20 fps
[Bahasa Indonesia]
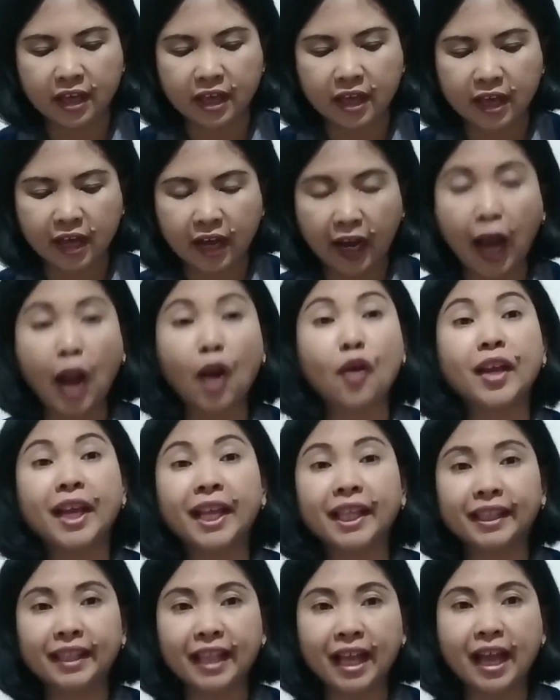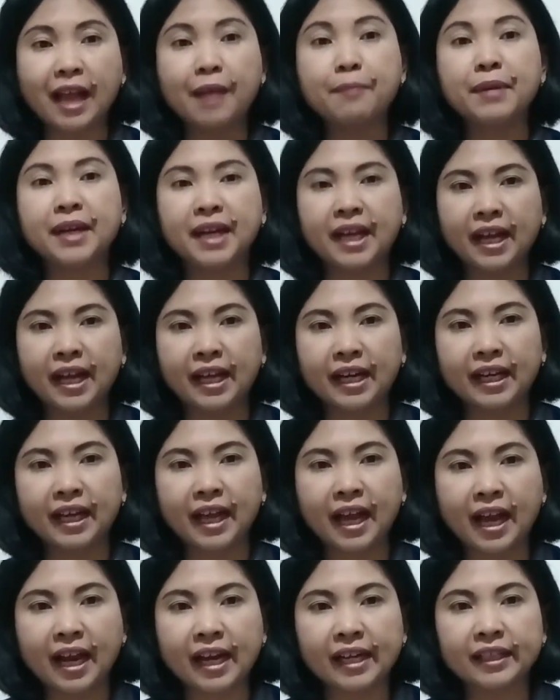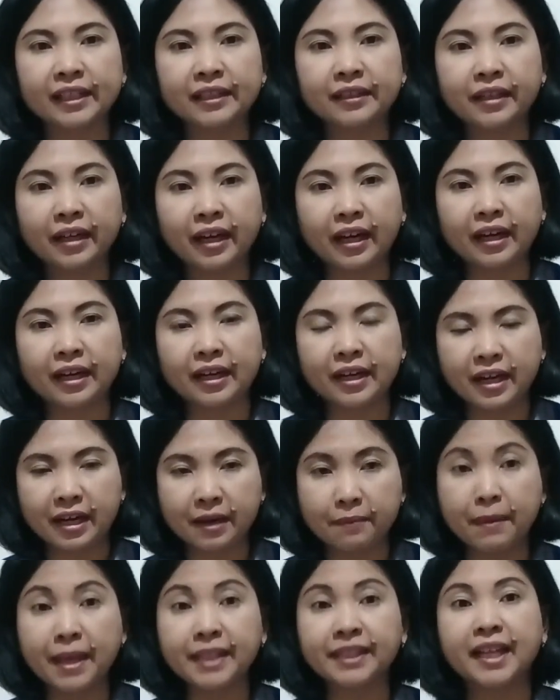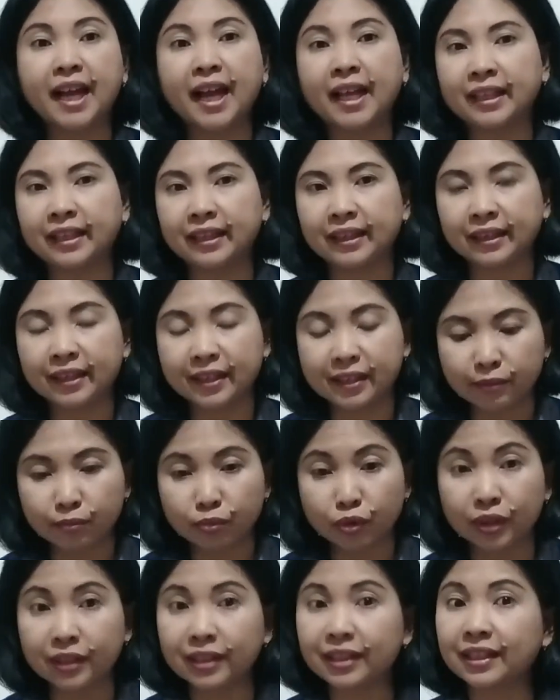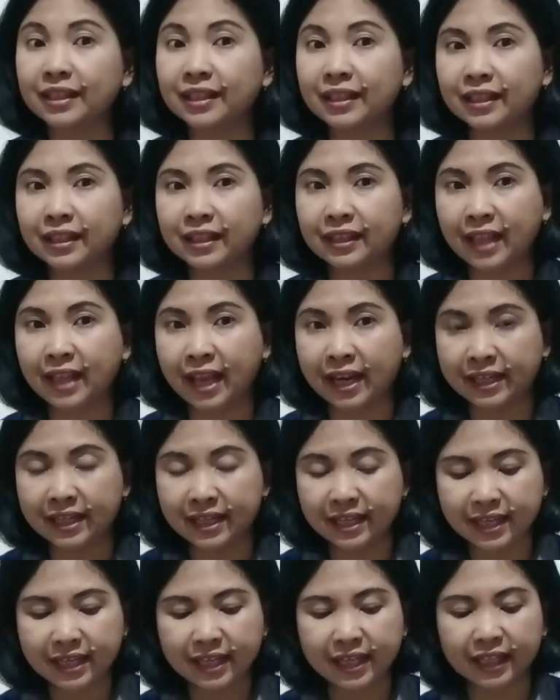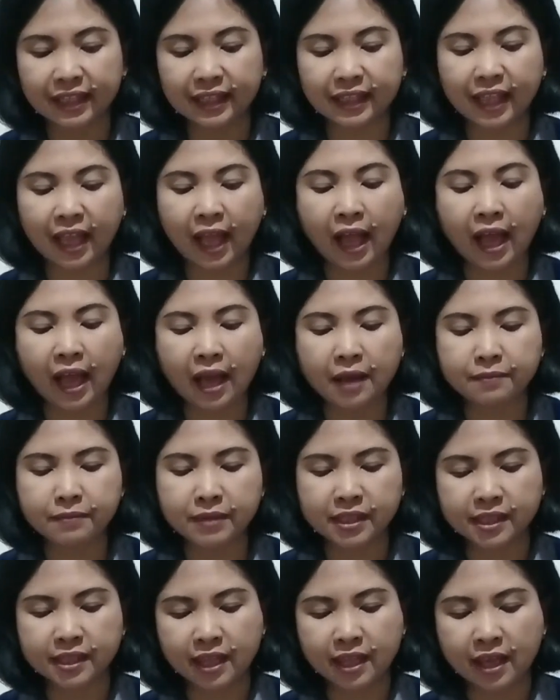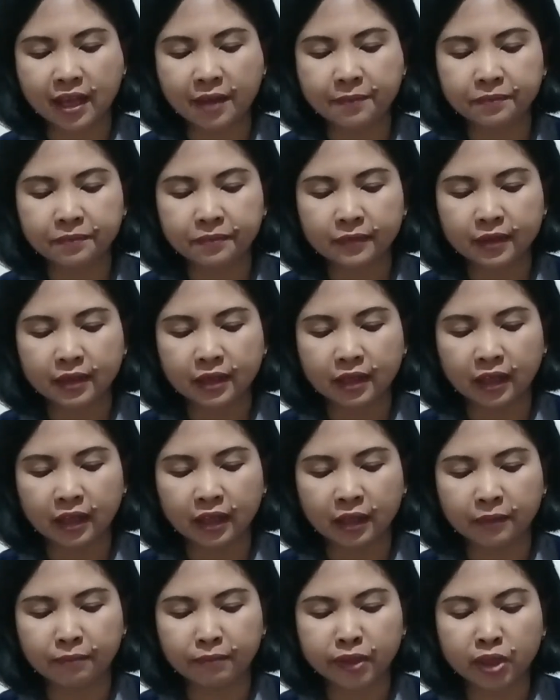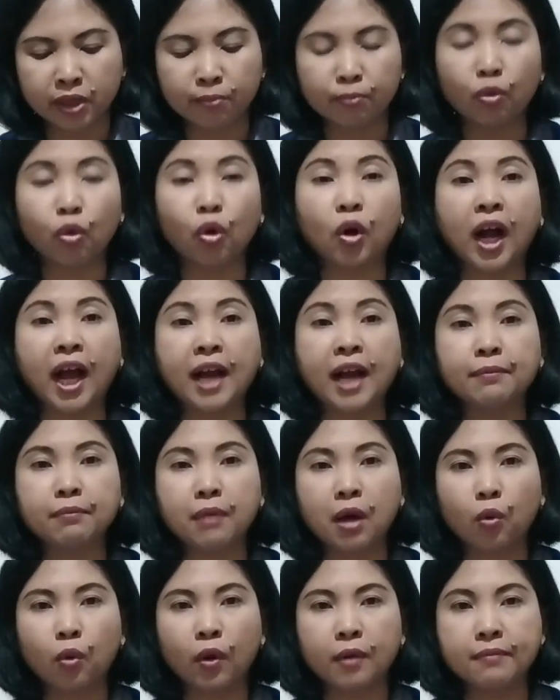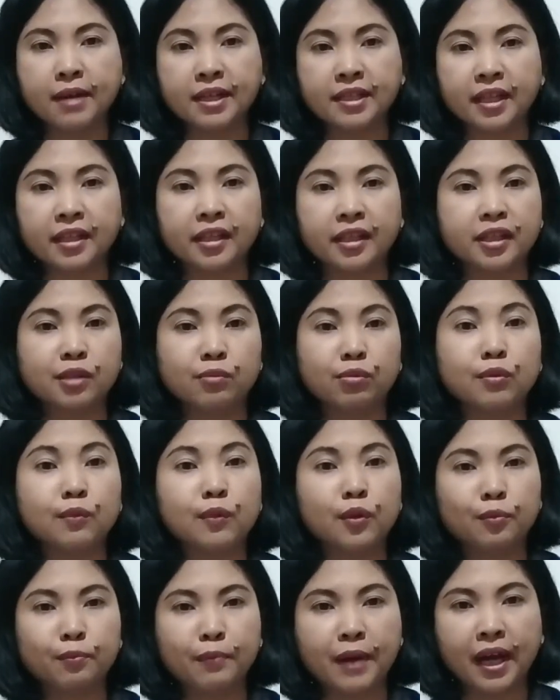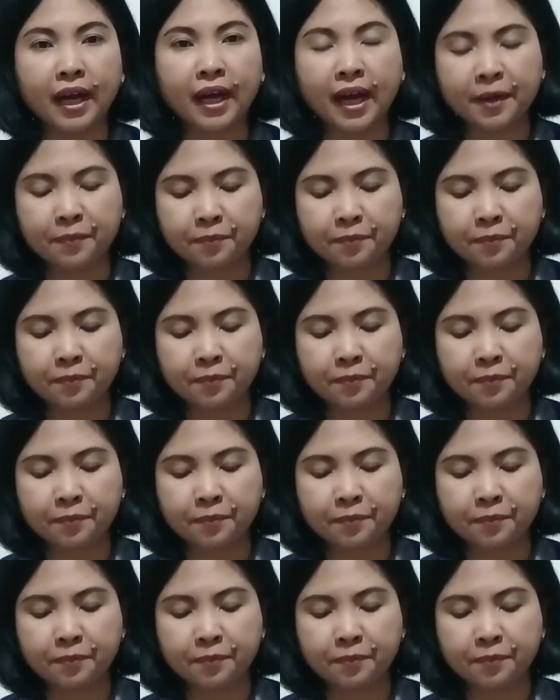Kalau kita mendengarkan bacaan tersebut tadi kita bisa eh, menyimpulkan bahwa bacaan tersebut merupakan